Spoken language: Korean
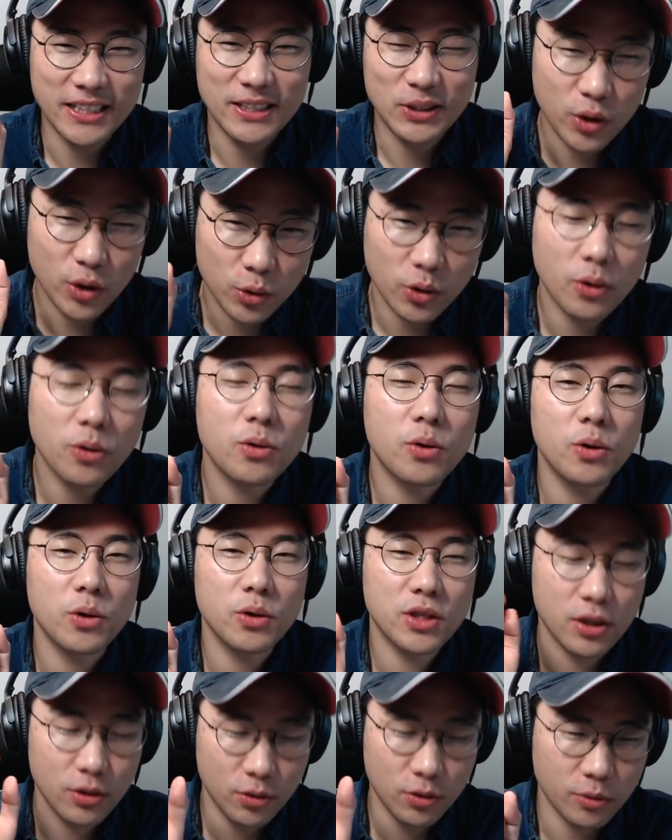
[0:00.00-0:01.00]
어, 위로도 얻고
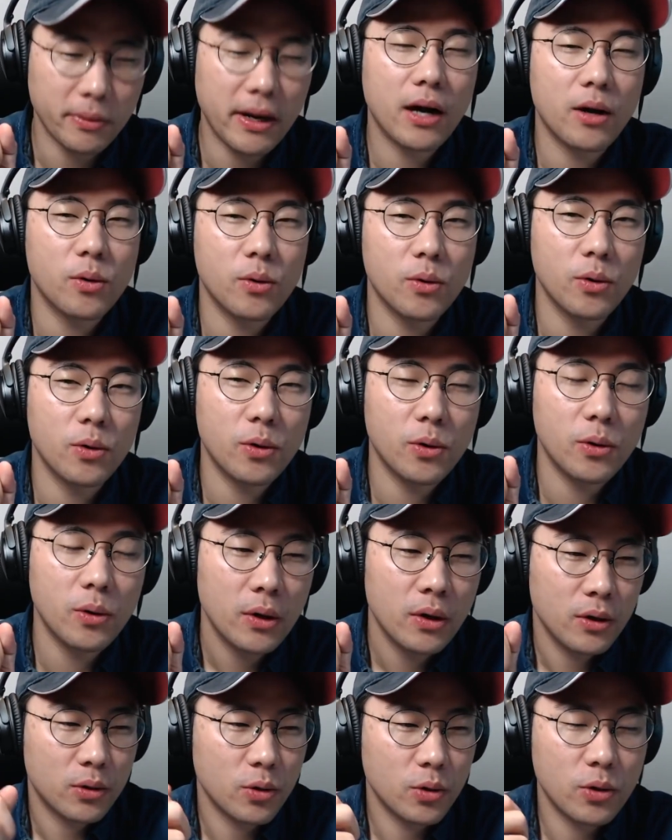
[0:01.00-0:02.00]
치유도 받고
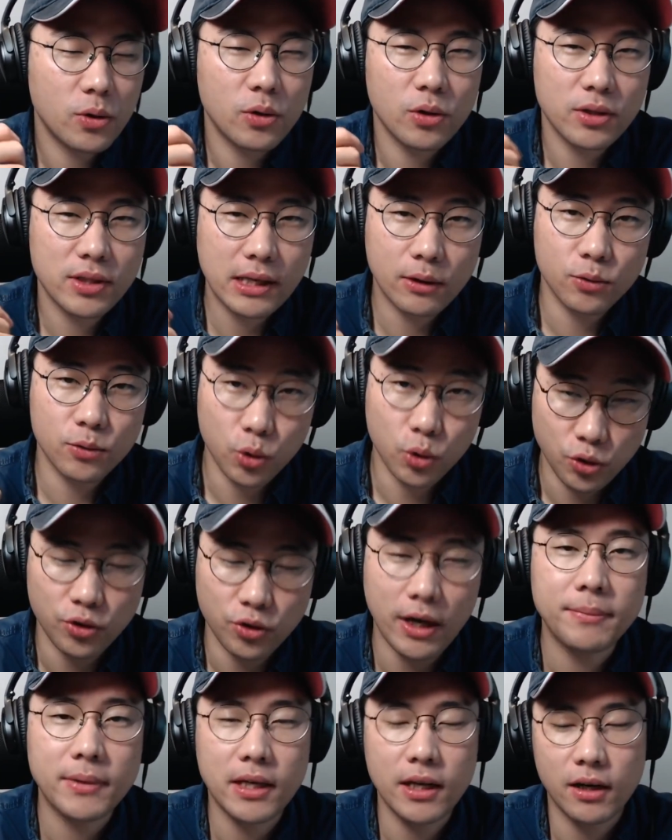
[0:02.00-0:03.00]
또 새로운 도전도
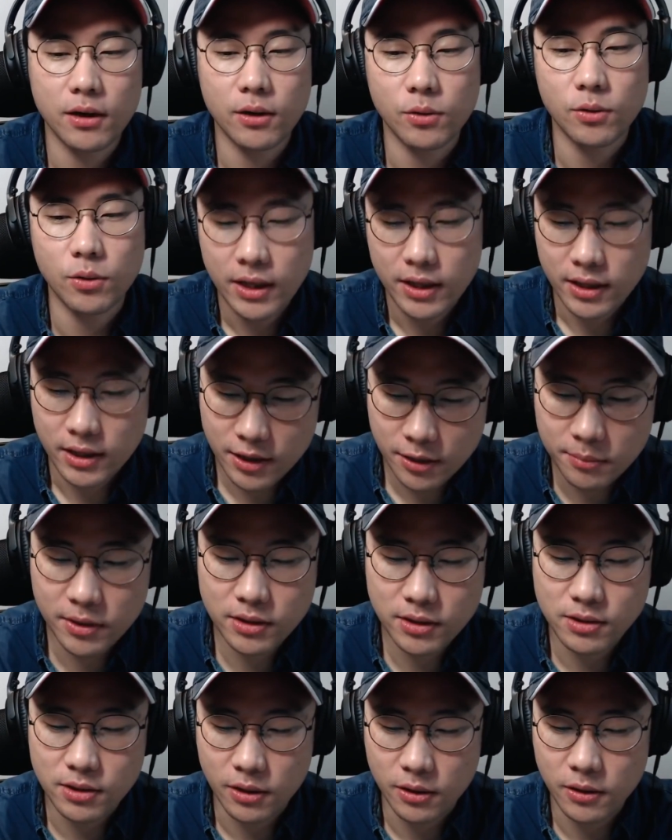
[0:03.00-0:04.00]
함께하고
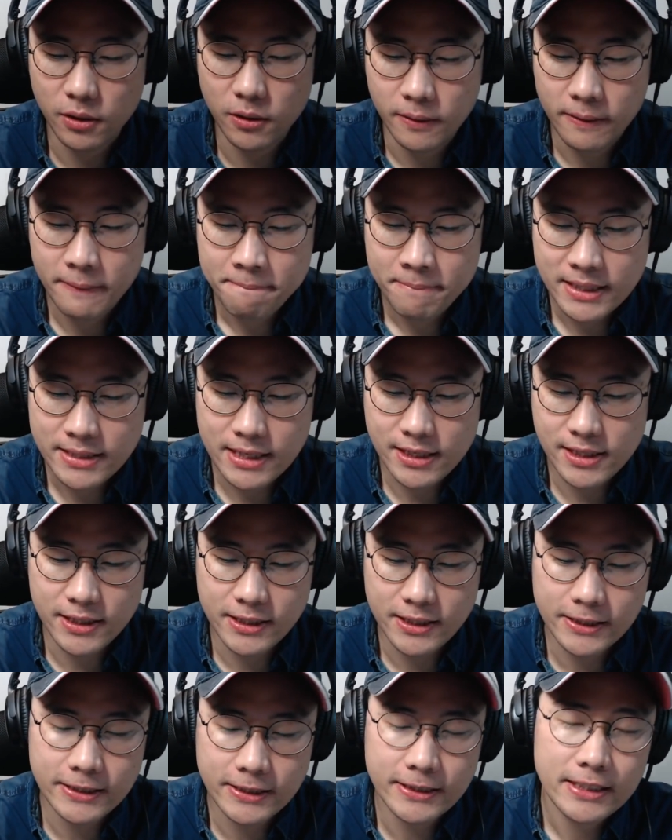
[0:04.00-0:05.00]
이러면서
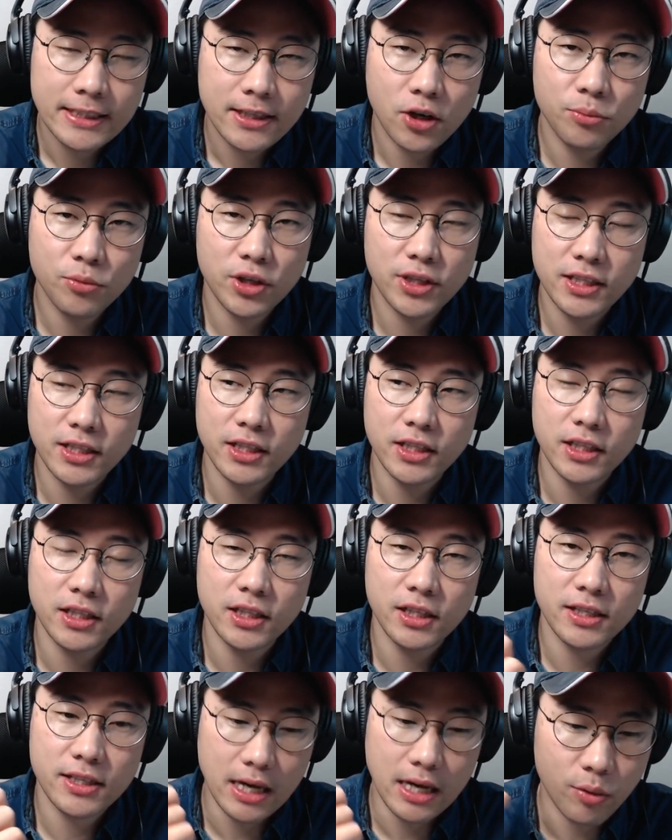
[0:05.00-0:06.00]
사실
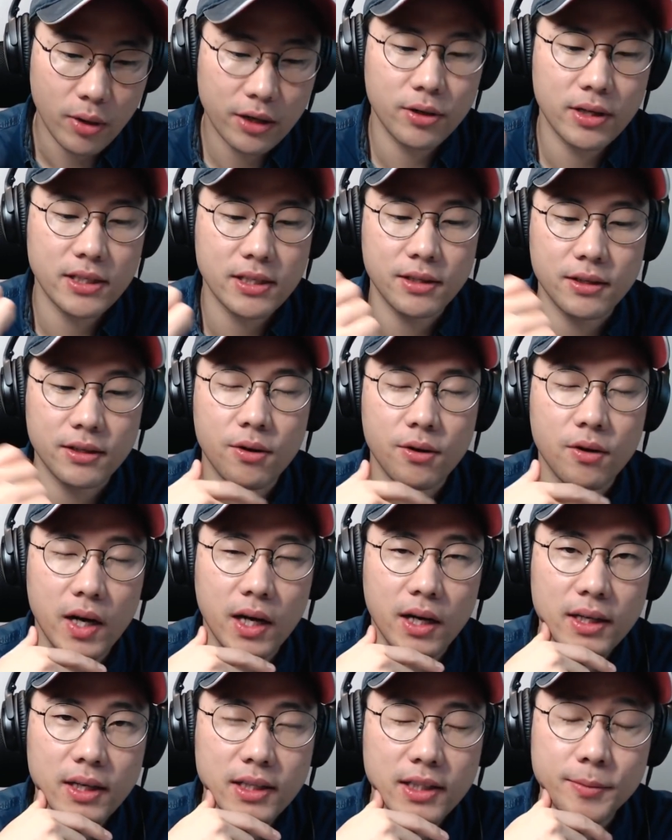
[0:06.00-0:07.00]
커뮤니티를 잘 활용하시는 거가
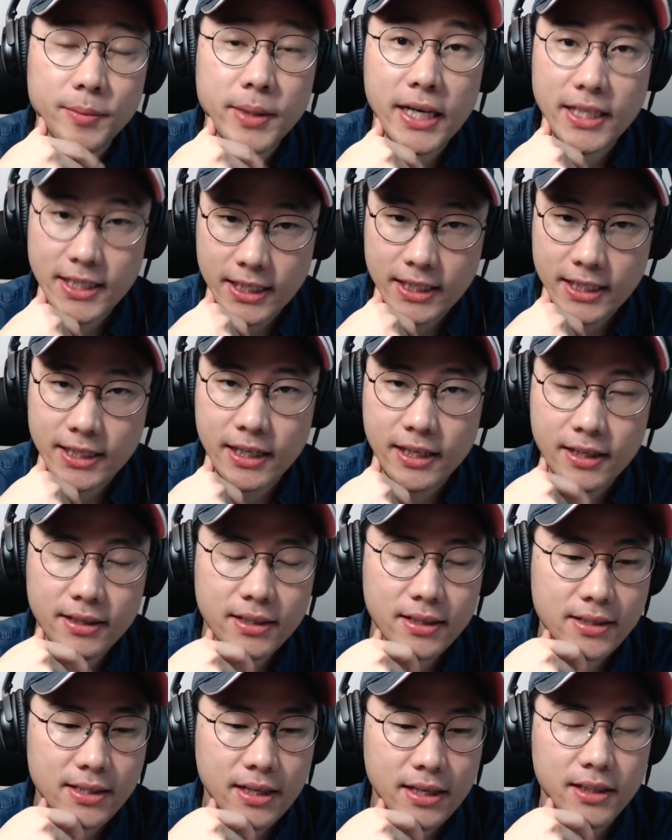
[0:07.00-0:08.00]
의미가 있지 않을까
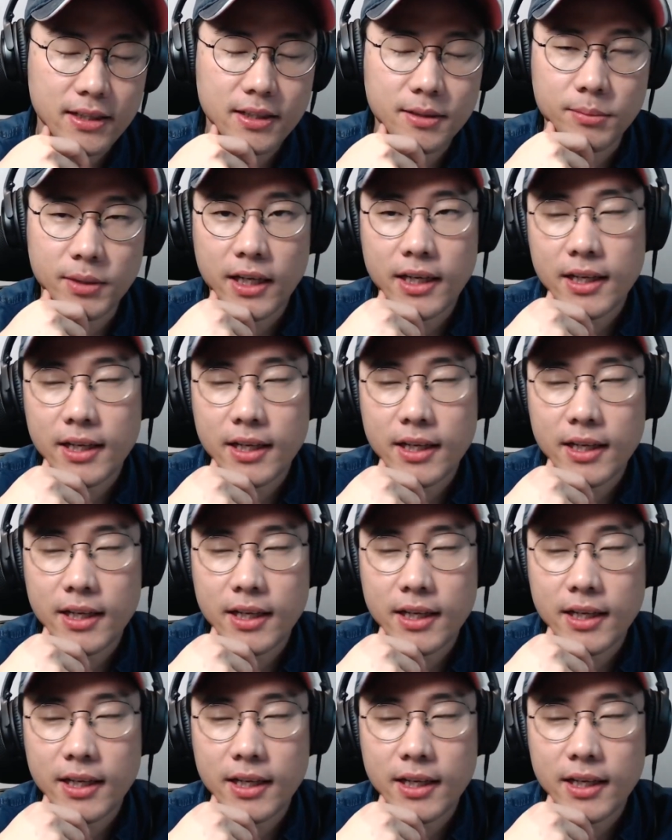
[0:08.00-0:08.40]
생각이 듭니다.